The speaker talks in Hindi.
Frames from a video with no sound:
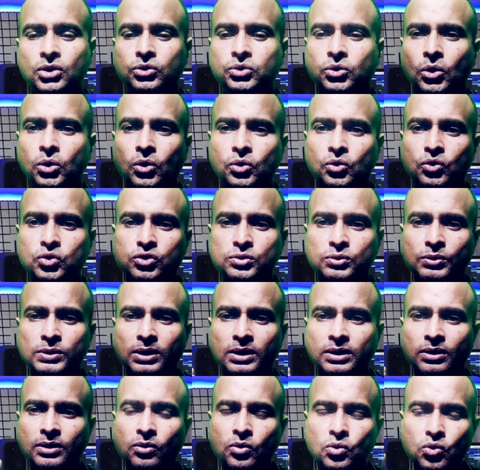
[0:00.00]
तो उस
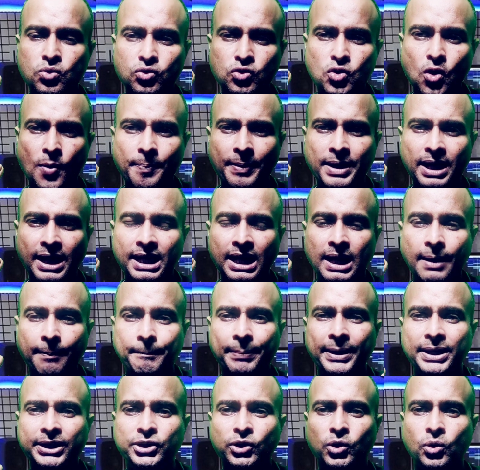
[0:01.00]
उनको पहले
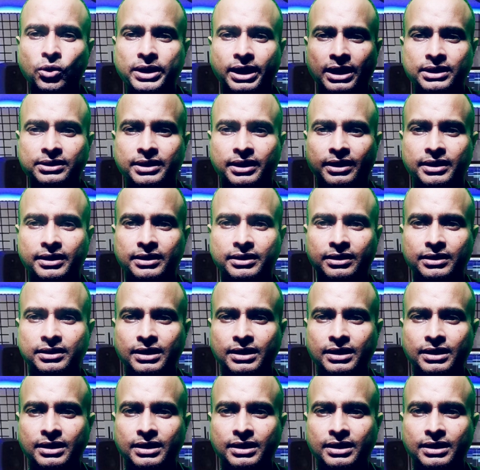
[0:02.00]
नब्बे दिनों के अंदर